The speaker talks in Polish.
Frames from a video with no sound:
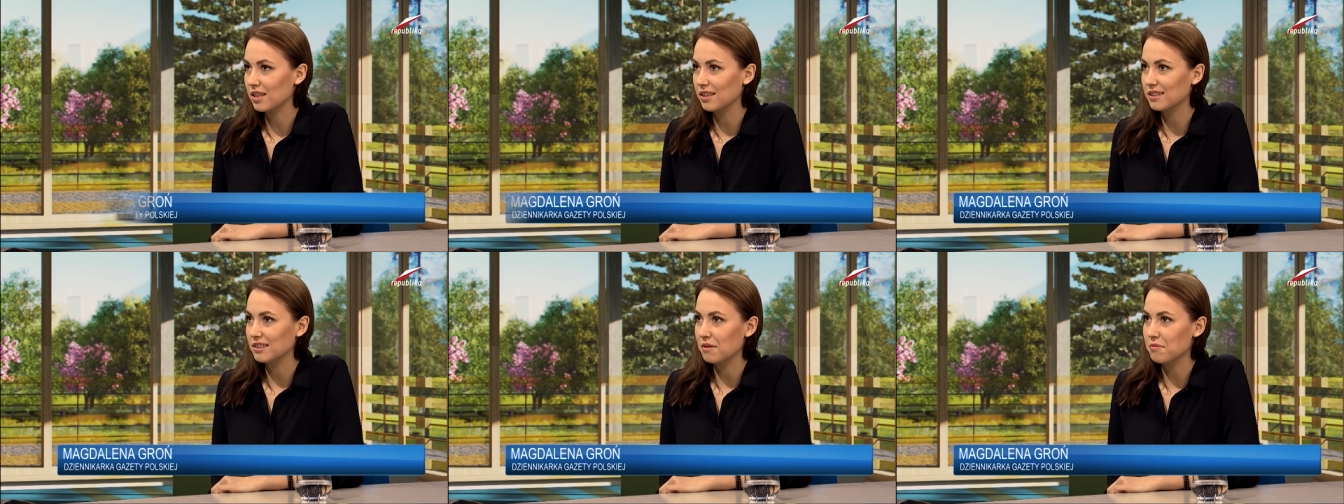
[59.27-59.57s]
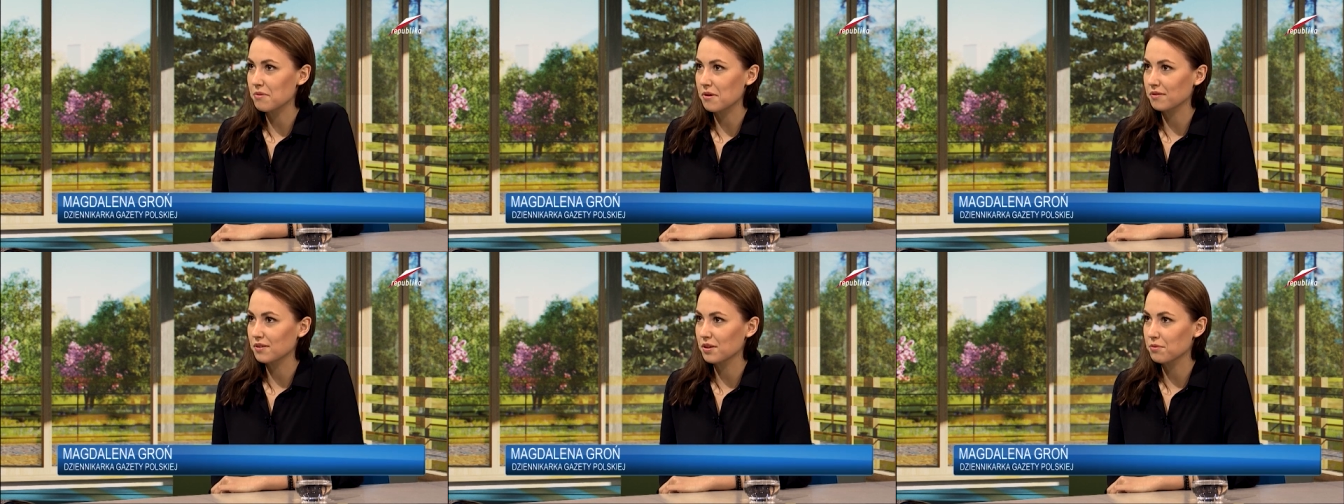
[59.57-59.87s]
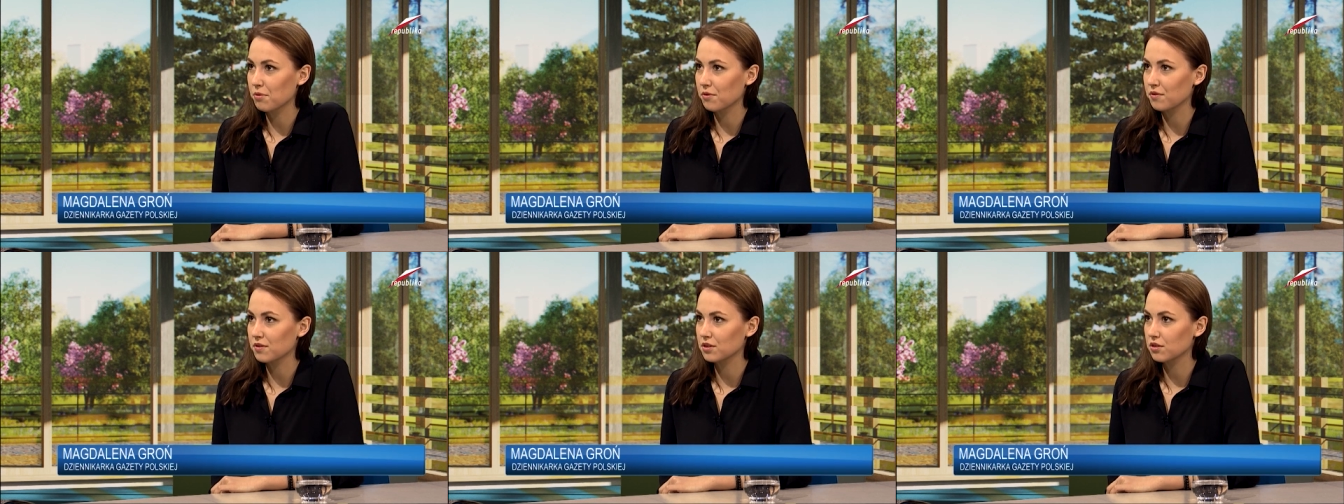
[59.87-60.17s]
tak naprawdę
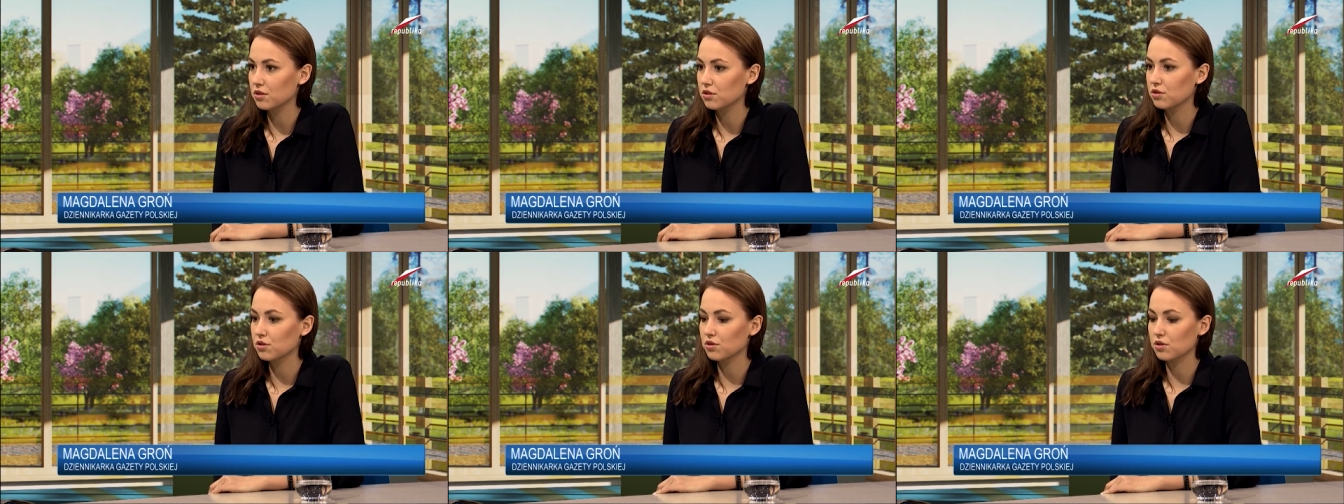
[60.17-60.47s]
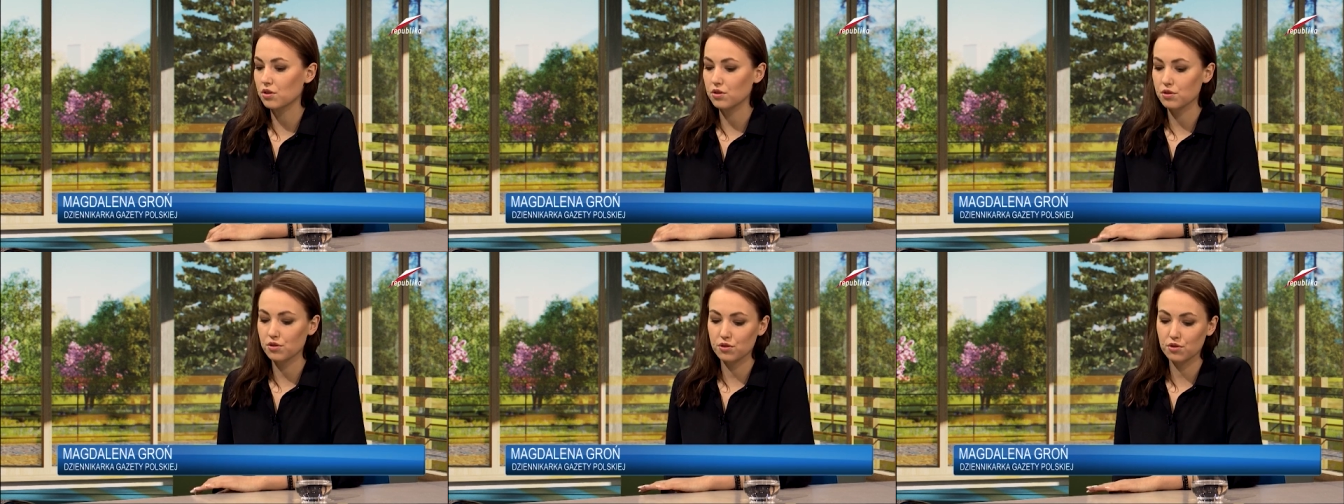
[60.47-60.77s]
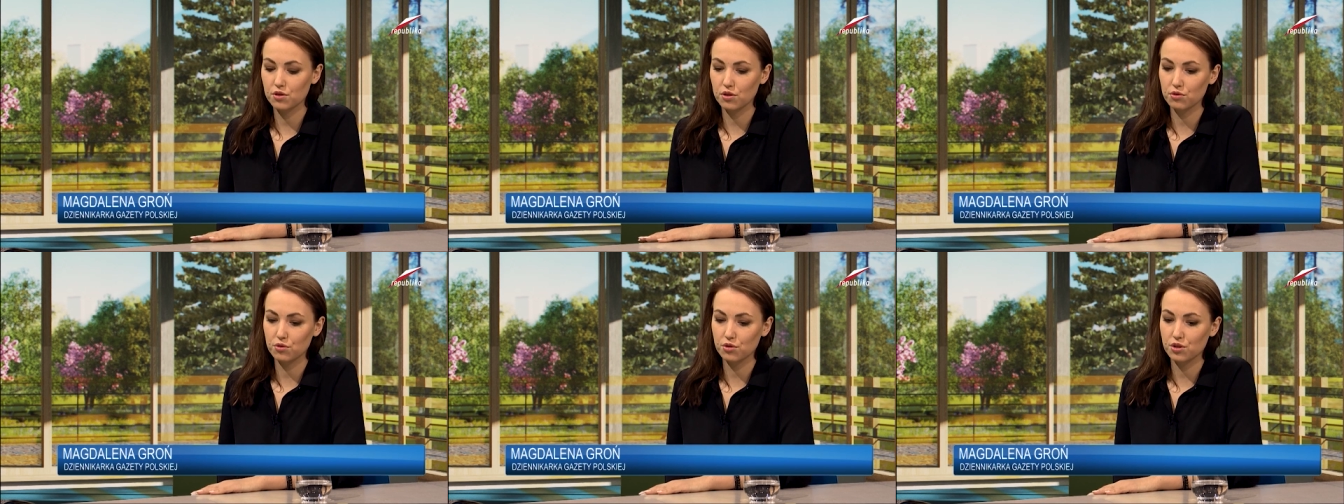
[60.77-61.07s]
powiedzieć coś,
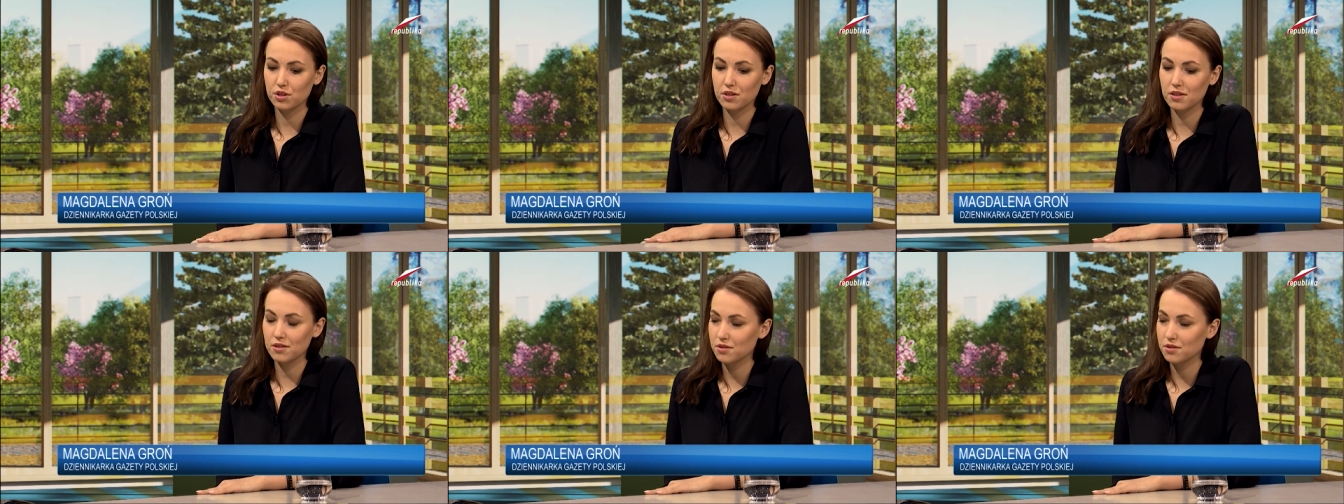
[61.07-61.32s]
co już